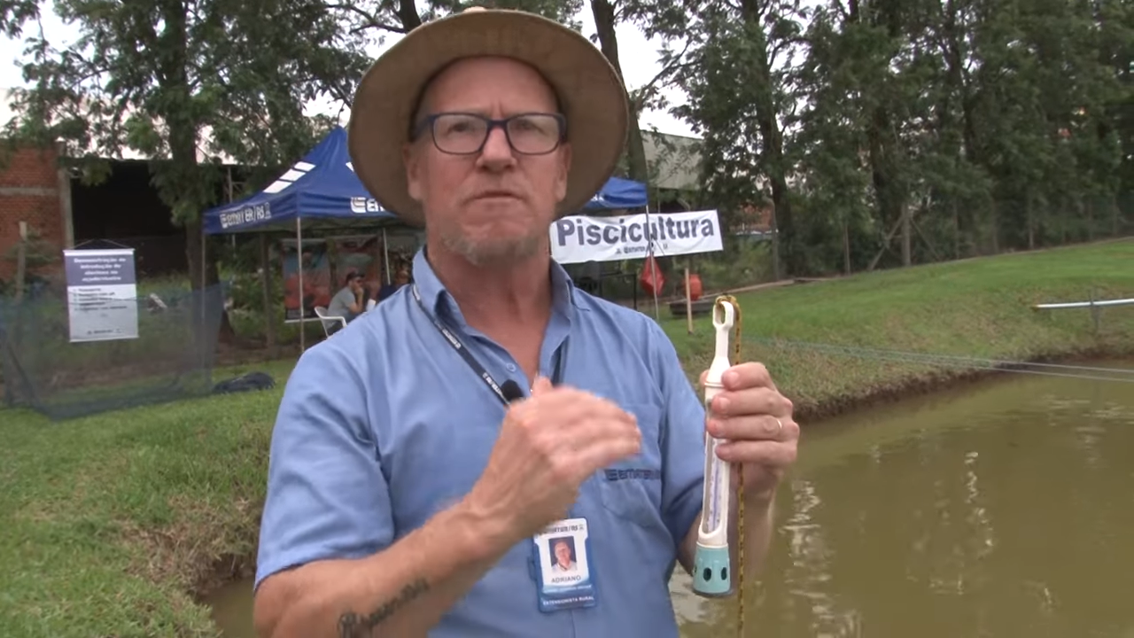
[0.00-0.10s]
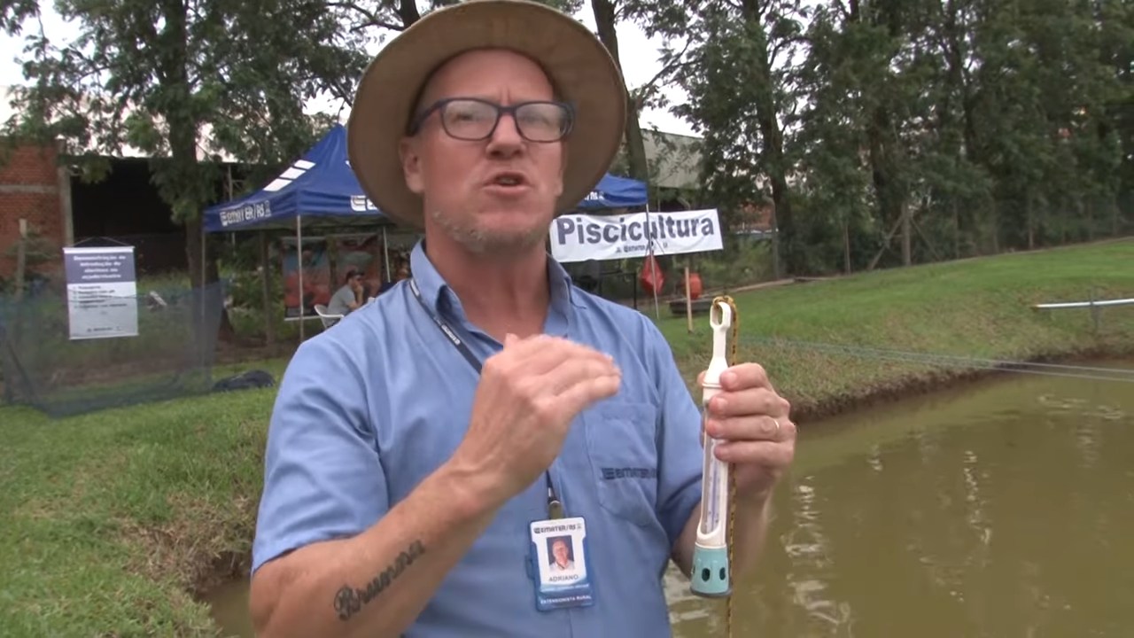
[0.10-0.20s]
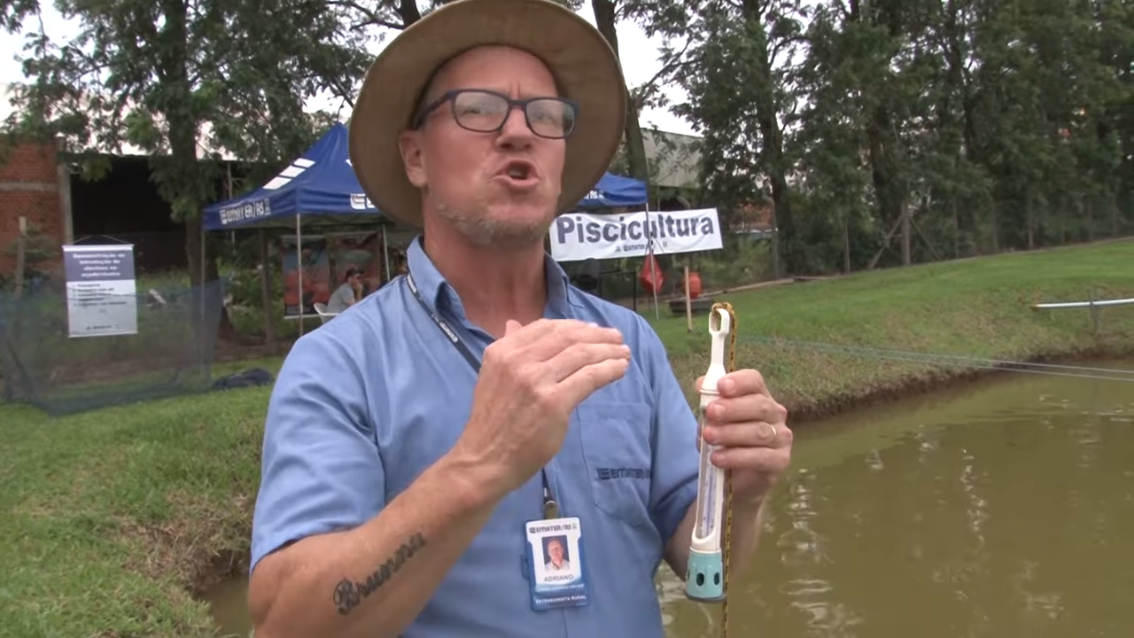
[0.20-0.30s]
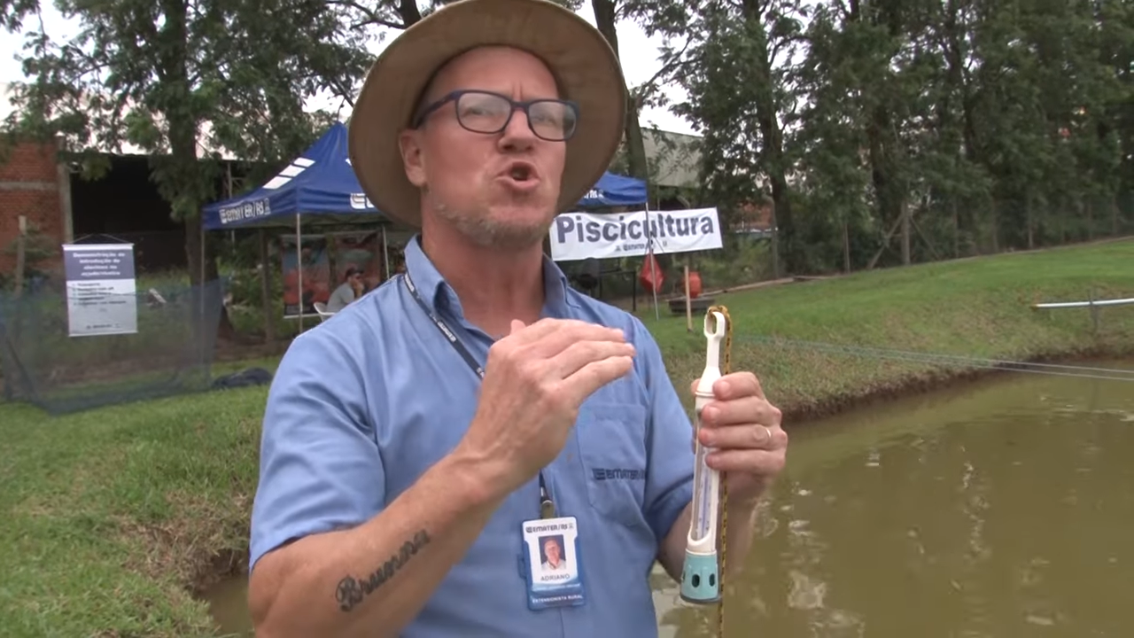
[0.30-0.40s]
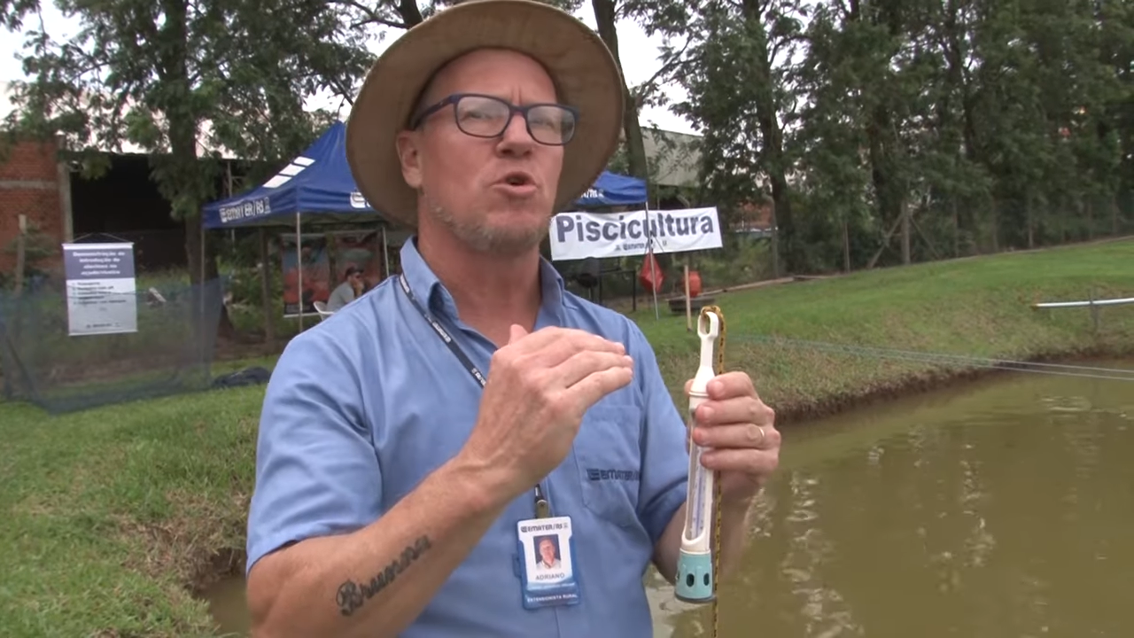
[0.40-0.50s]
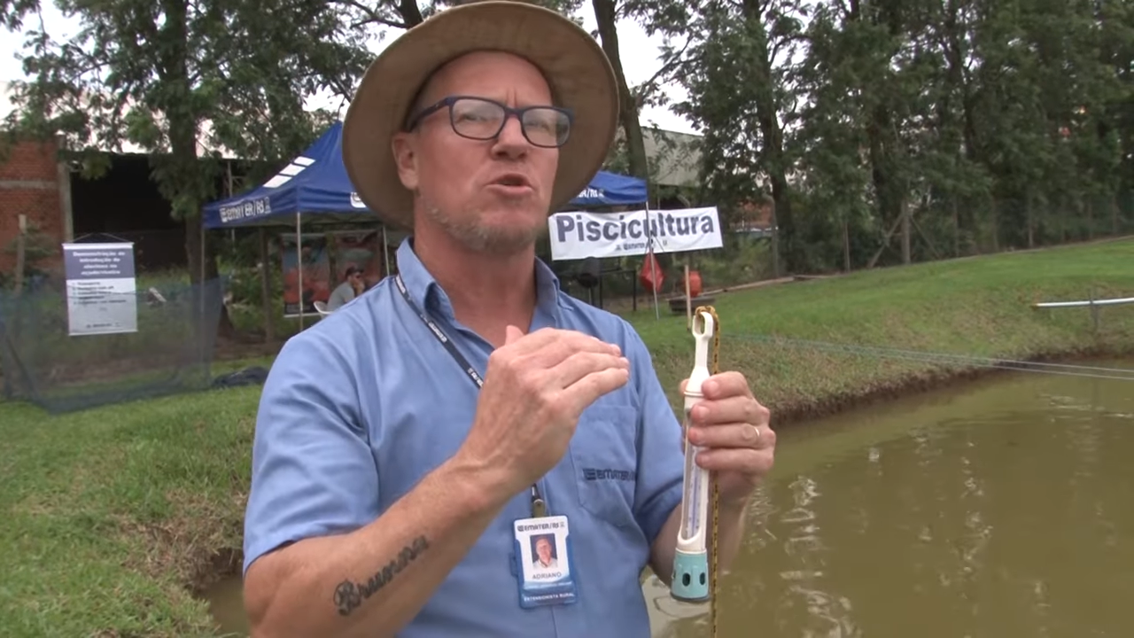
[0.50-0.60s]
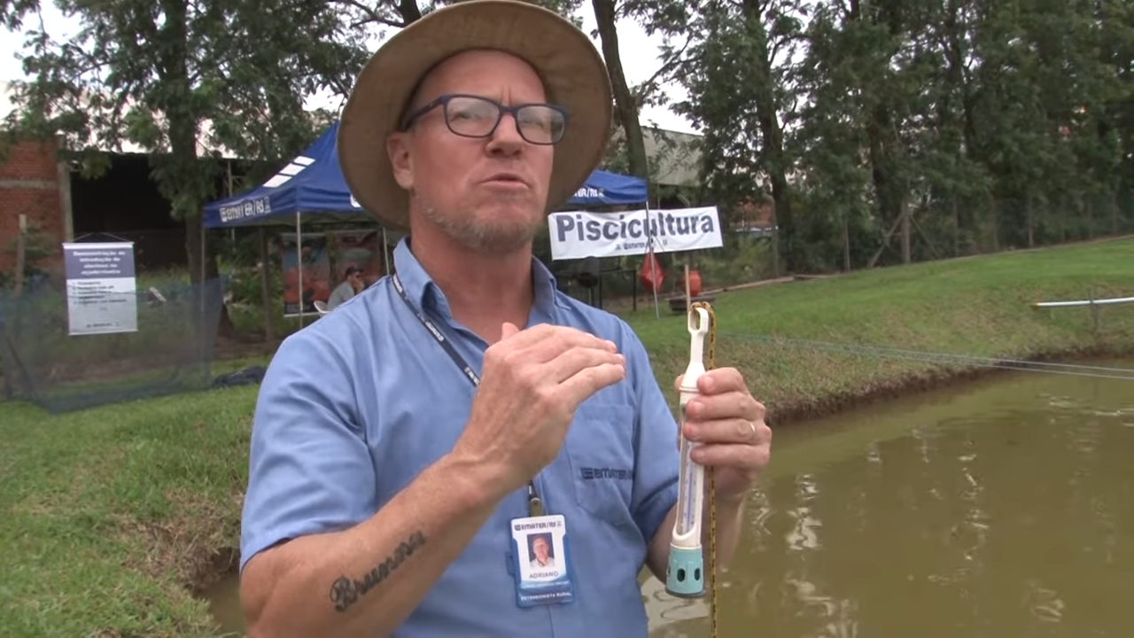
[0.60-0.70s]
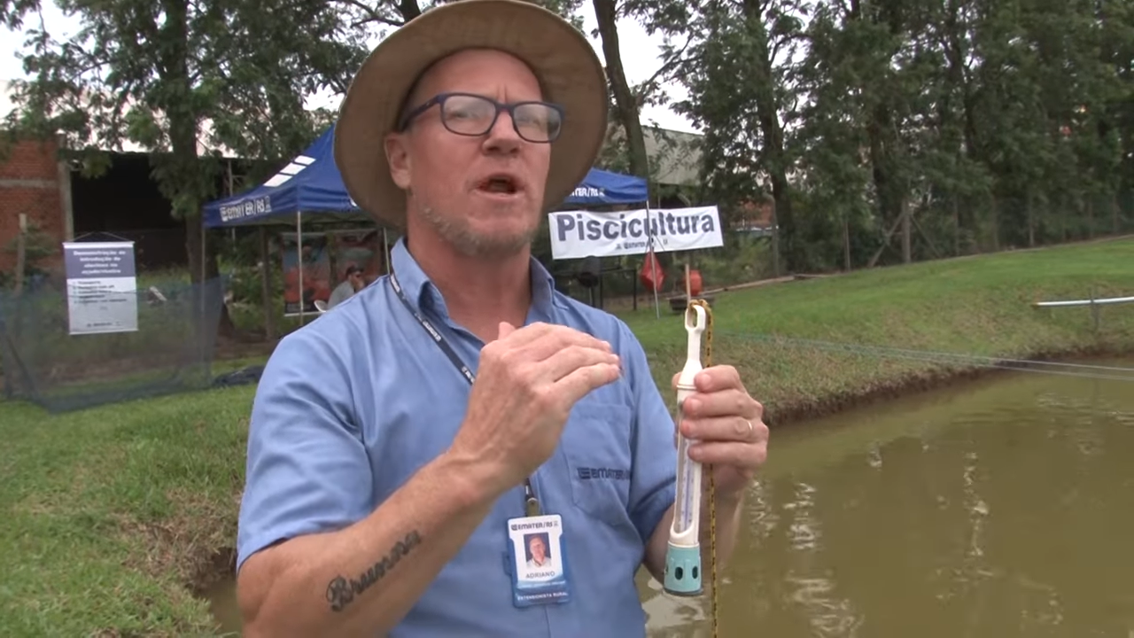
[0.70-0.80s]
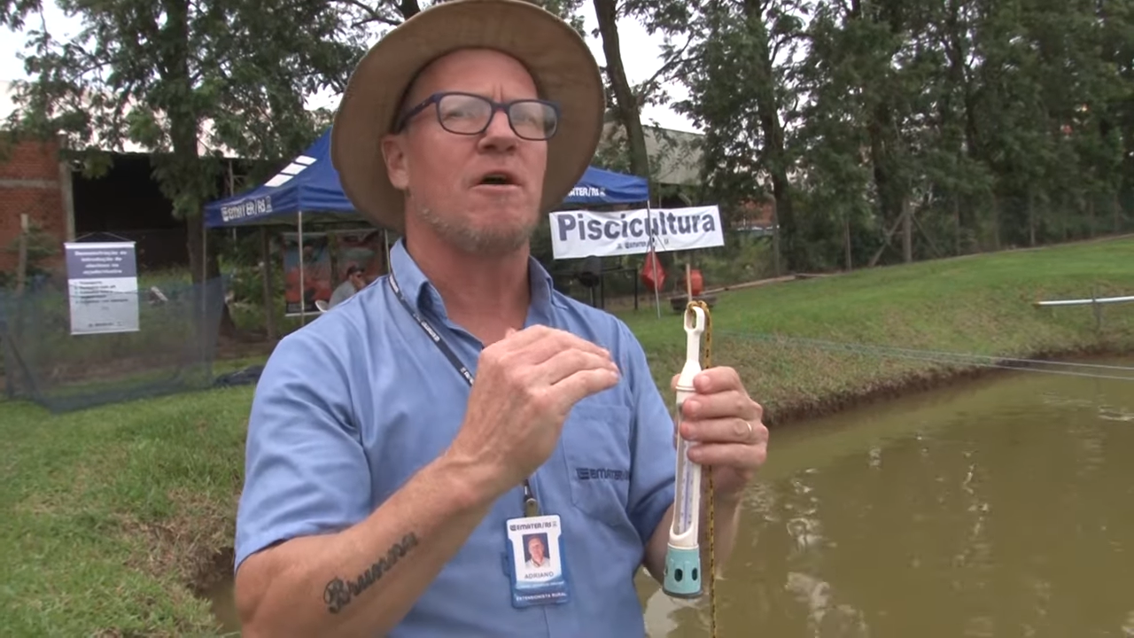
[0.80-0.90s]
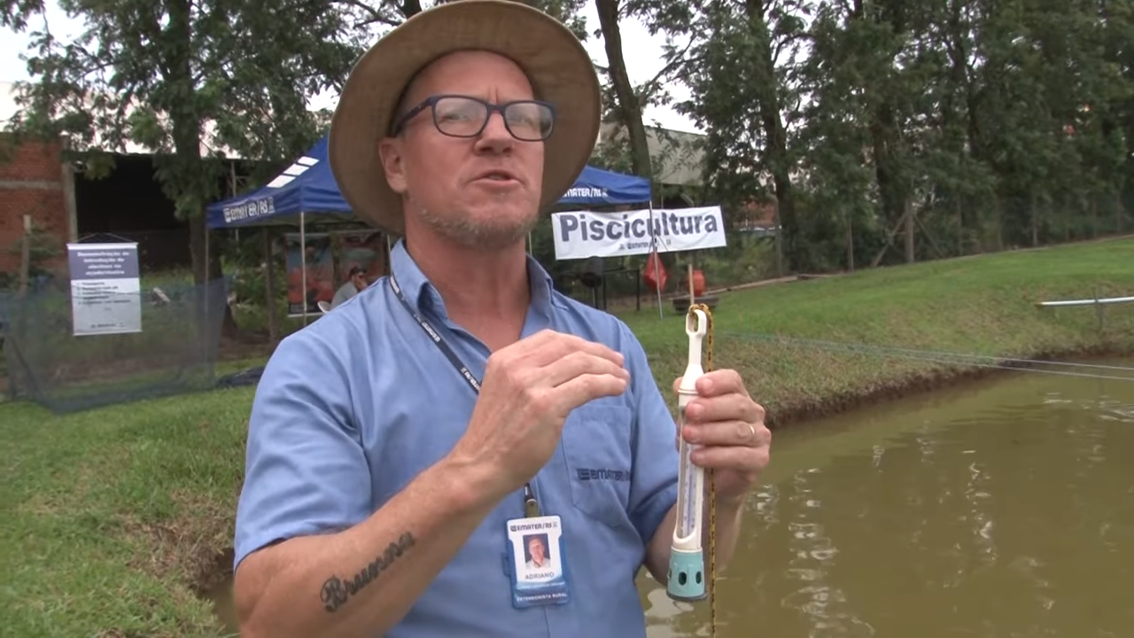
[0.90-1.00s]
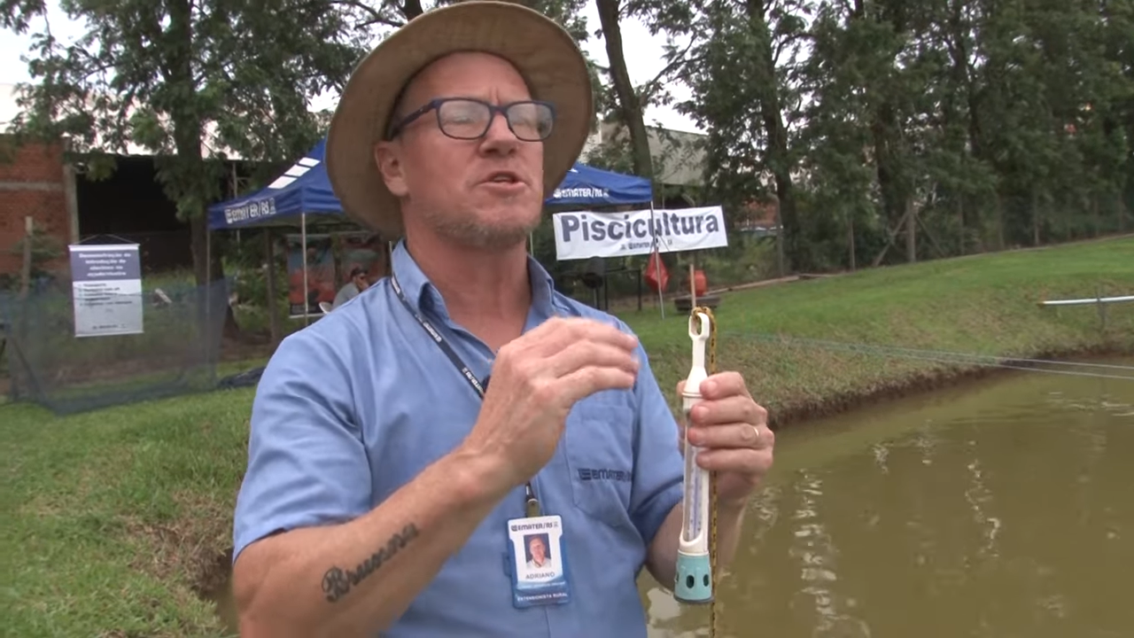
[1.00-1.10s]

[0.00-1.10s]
28 graus,